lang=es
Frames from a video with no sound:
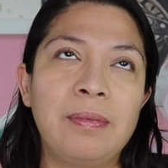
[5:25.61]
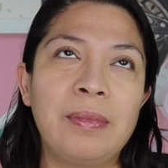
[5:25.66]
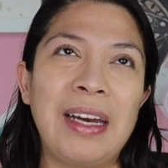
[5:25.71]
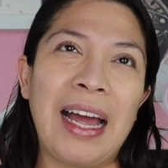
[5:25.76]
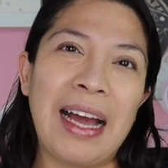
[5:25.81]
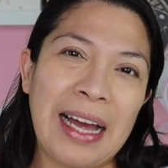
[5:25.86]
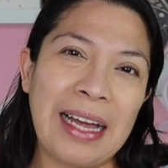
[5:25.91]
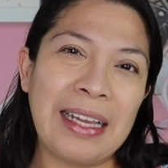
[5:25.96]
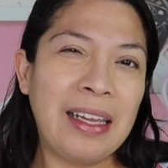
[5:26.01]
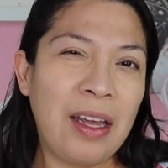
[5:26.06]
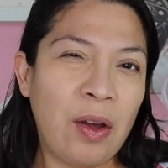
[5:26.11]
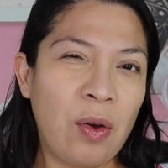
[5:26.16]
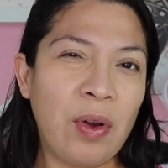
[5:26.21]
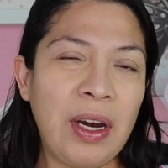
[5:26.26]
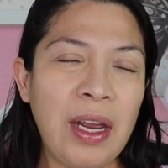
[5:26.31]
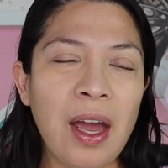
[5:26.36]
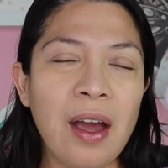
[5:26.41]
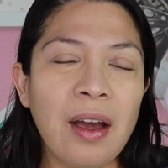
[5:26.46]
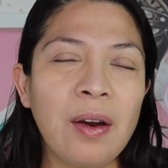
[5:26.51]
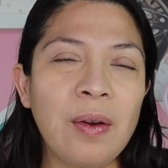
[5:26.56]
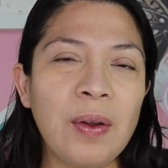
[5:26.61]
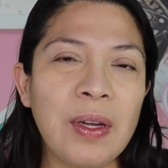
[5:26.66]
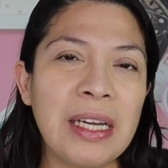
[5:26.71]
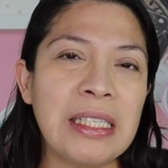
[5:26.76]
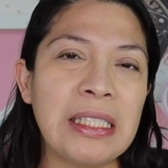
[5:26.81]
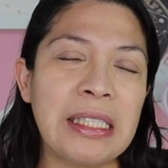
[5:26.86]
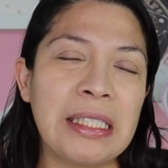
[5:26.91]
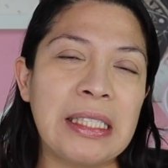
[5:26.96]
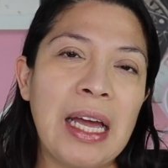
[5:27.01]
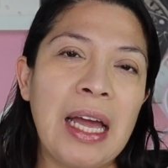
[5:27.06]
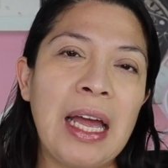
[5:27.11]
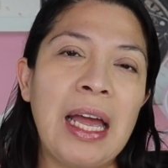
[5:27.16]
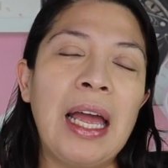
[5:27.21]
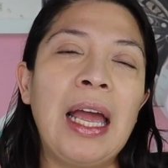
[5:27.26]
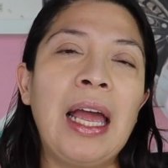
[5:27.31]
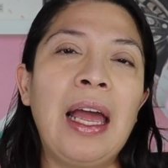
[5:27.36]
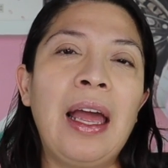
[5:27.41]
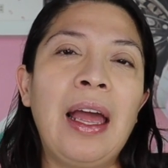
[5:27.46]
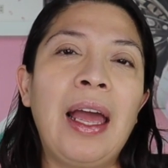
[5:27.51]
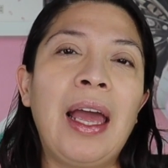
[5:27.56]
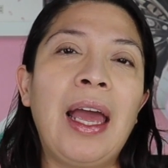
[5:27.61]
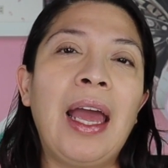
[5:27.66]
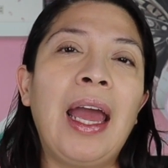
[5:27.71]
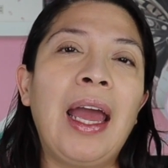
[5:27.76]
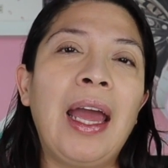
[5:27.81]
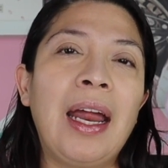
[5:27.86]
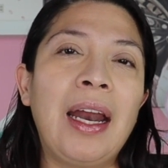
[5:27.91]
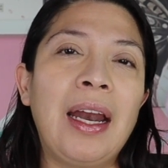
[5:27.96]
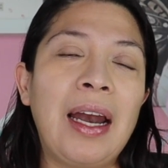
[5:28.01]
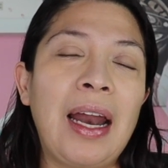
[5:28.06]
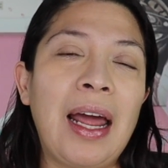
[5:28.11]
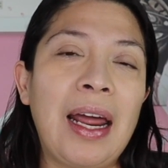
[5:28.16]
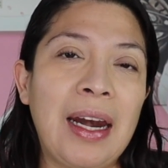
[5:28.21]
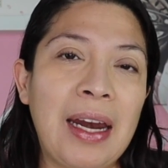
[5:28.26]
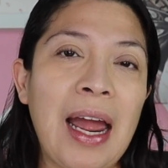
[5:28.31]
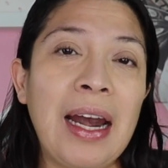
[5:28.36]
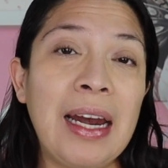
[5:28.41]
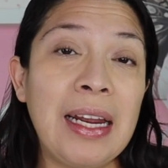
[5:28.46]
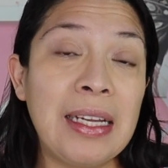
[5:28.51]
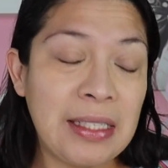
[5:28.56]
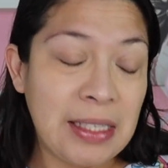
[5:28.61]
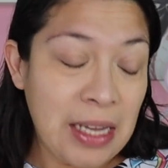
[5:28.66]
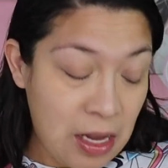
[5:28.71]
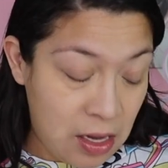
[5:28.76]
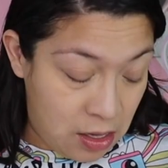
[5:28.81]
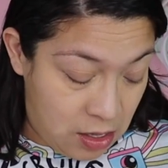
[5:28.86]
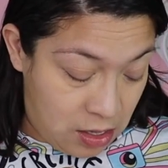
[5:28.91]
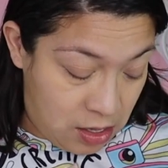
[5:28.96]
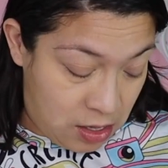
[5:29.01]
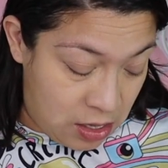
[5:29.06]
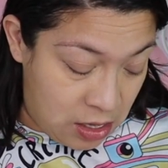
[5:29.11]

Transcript: la categoría creo que es en la realeza.